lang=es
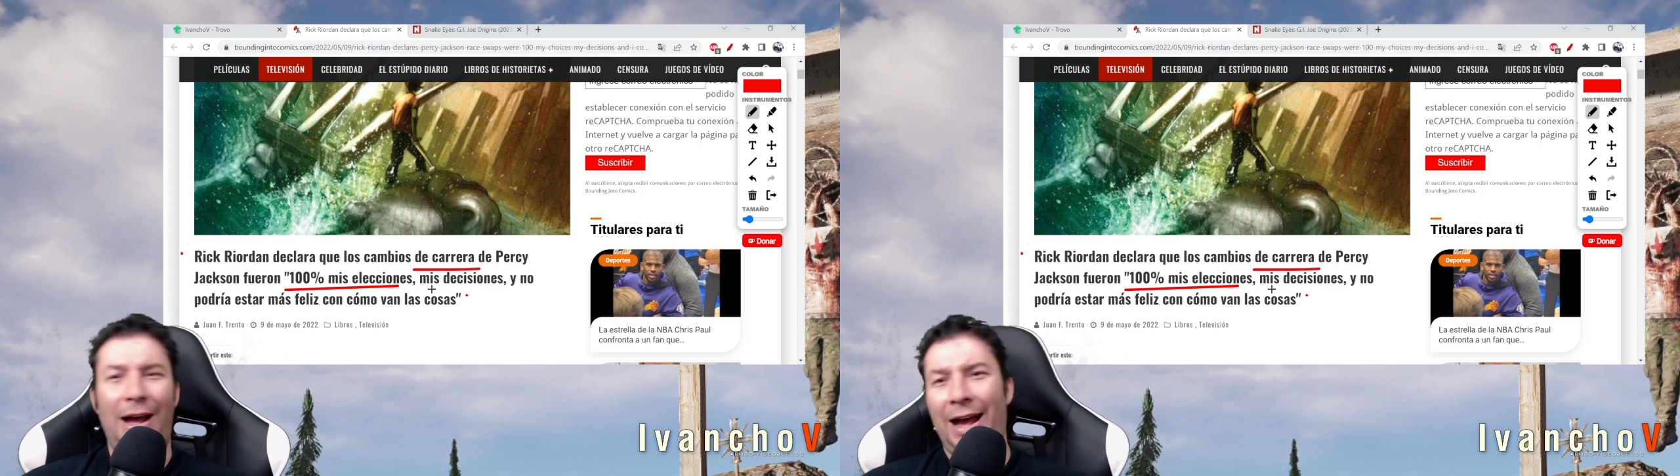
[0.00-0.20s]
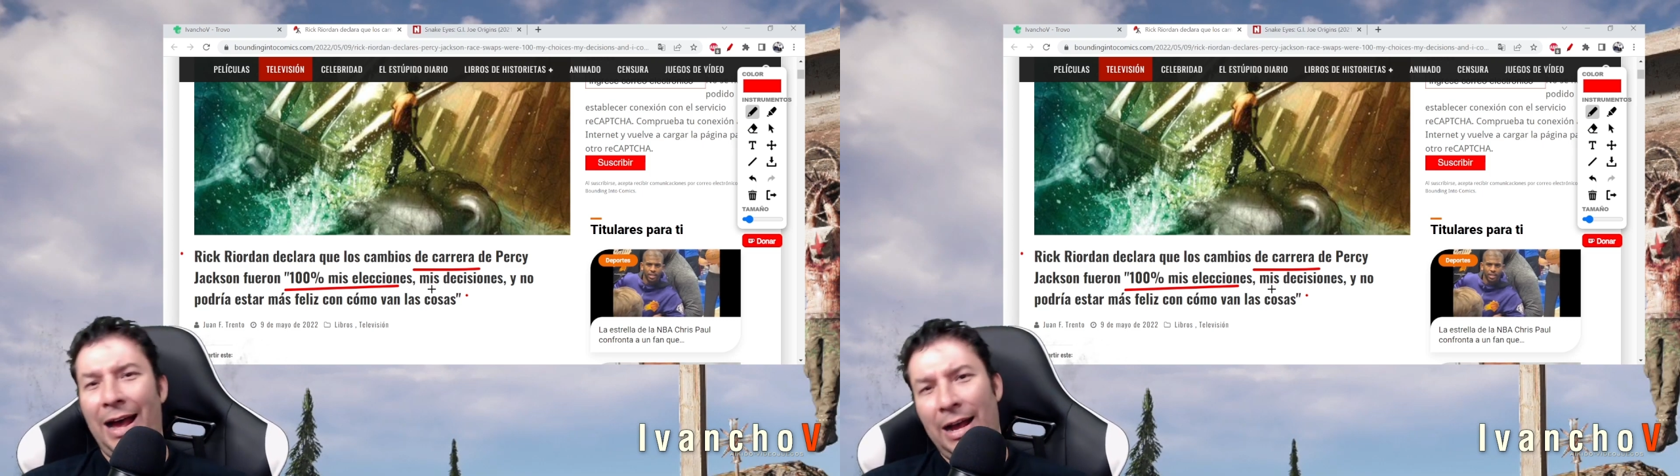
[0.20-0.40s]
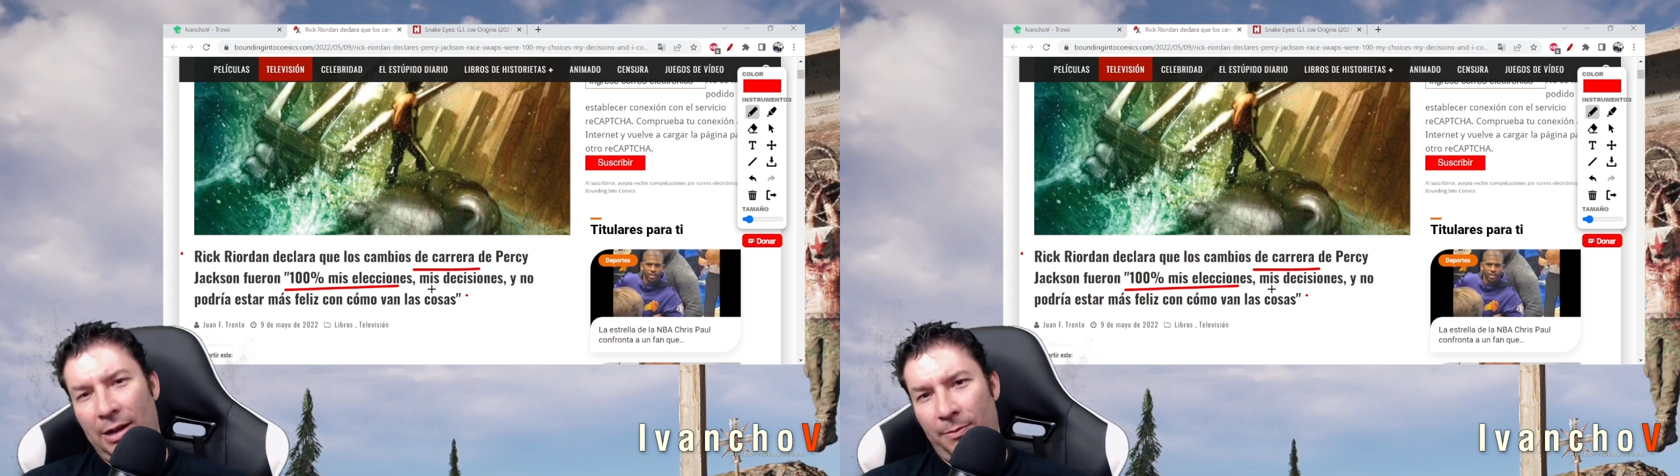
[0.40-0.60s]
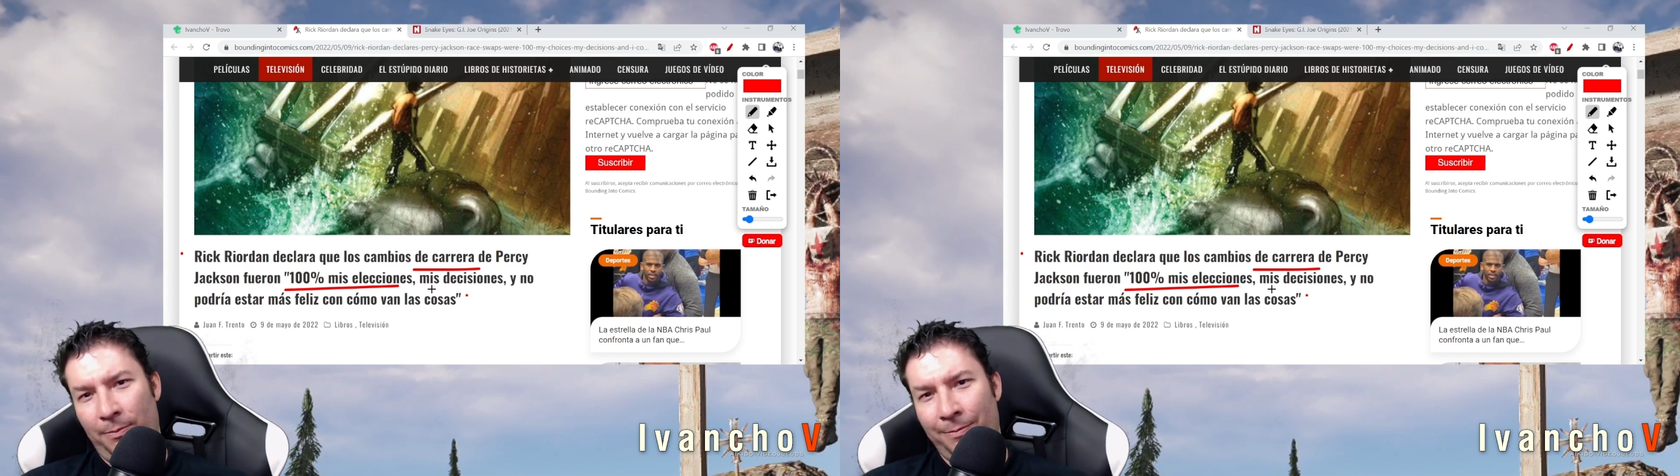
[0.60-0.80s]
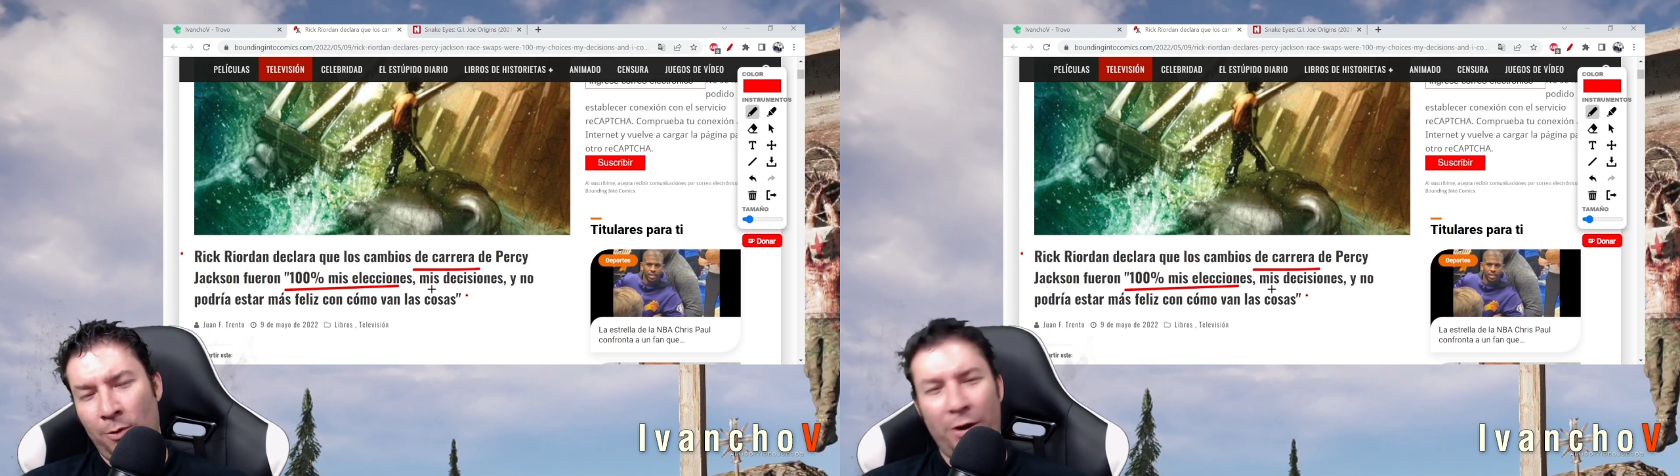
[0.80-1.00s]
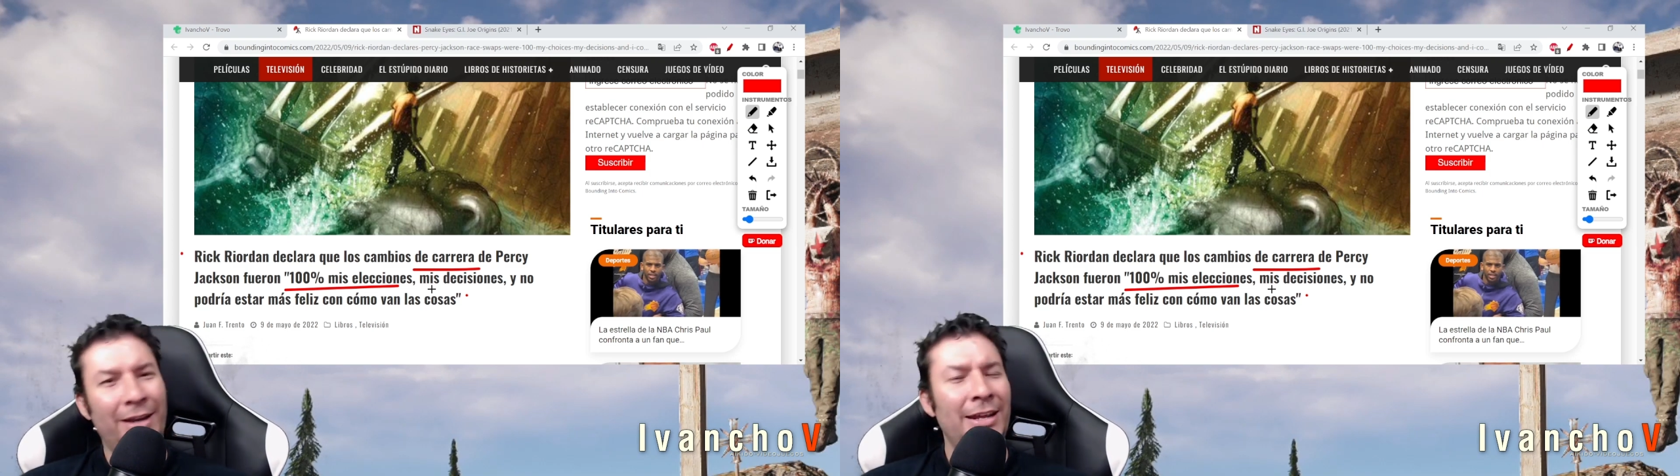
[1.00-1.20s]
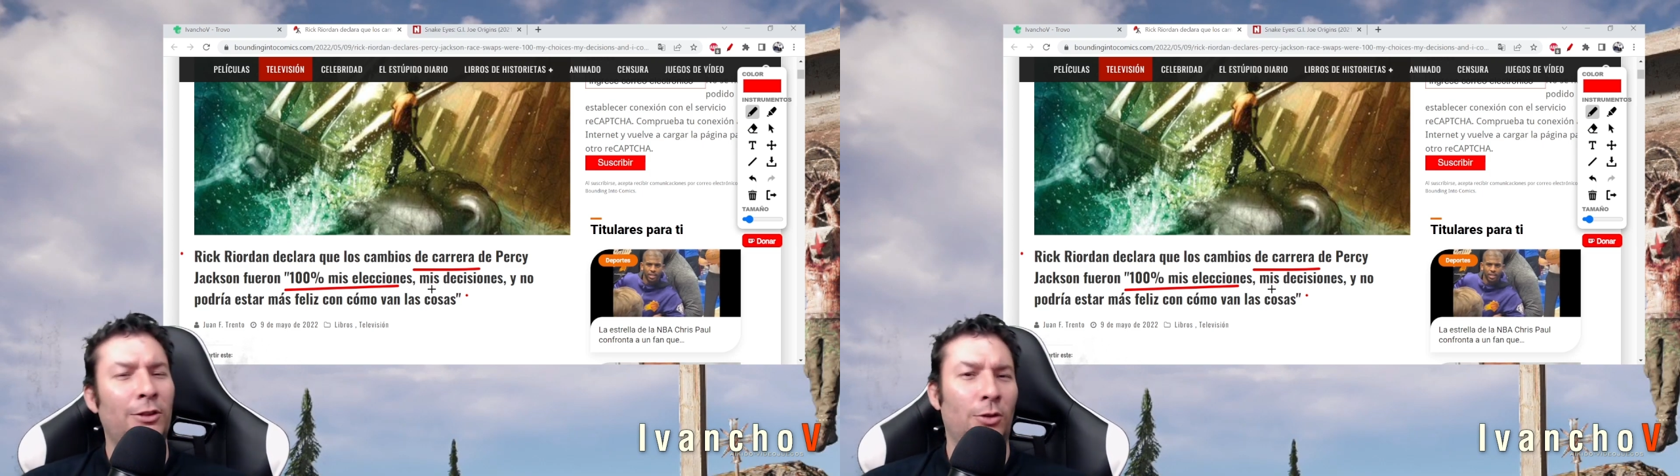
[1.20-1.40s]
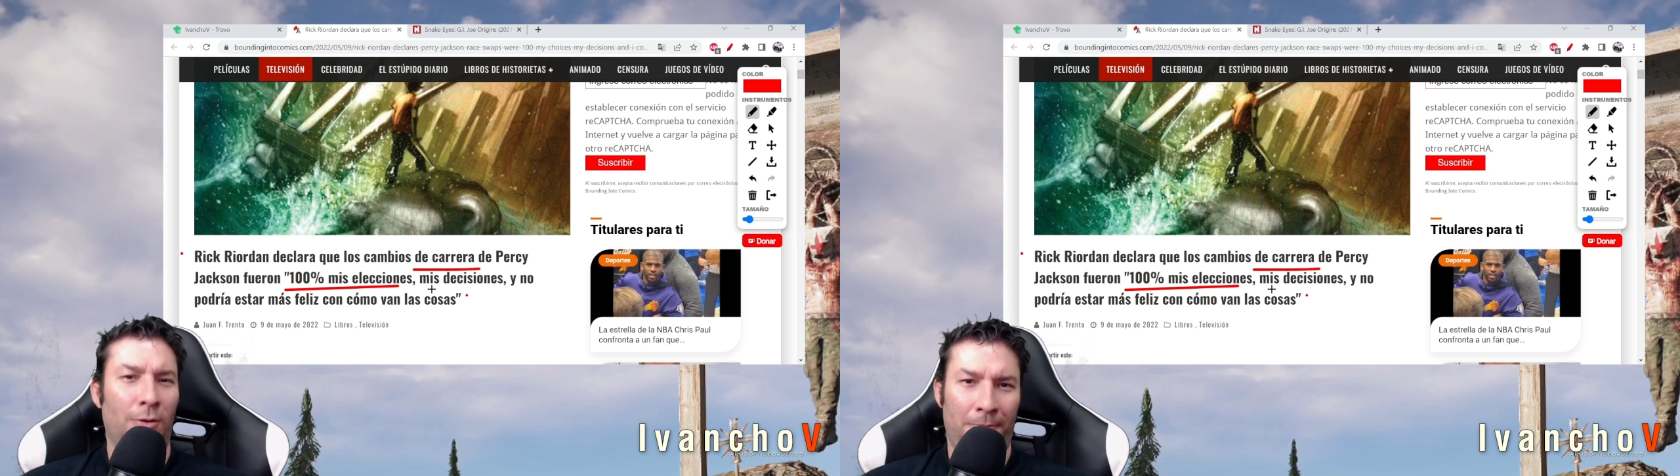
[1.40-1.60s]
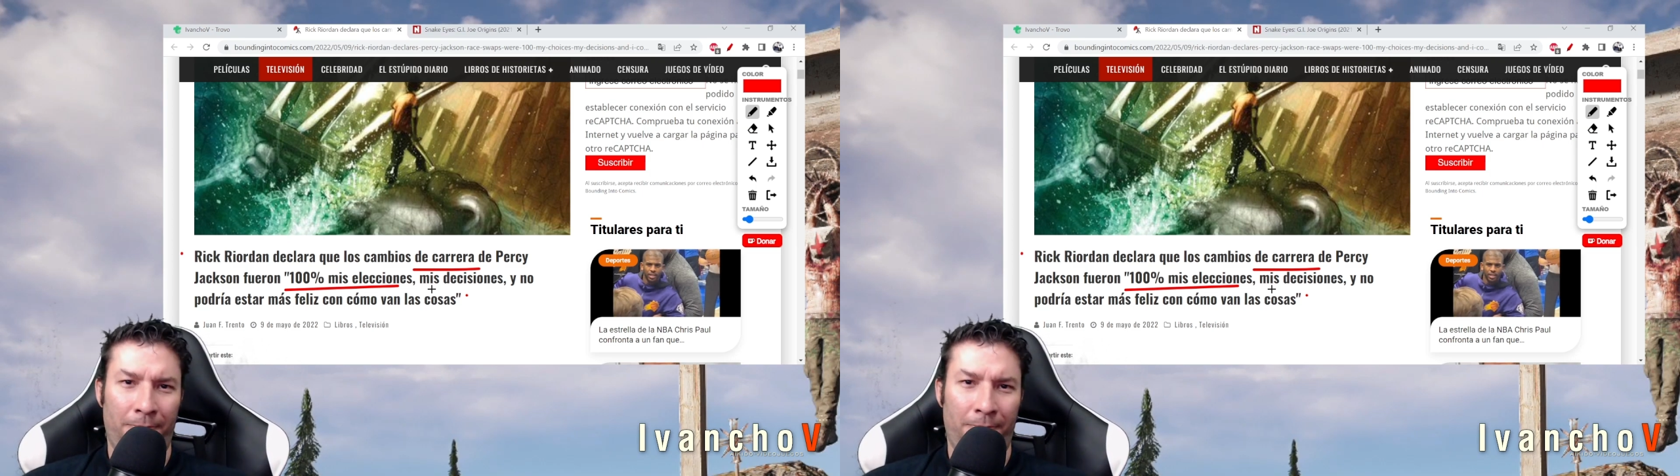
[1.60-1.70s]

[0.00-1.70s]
a morenito.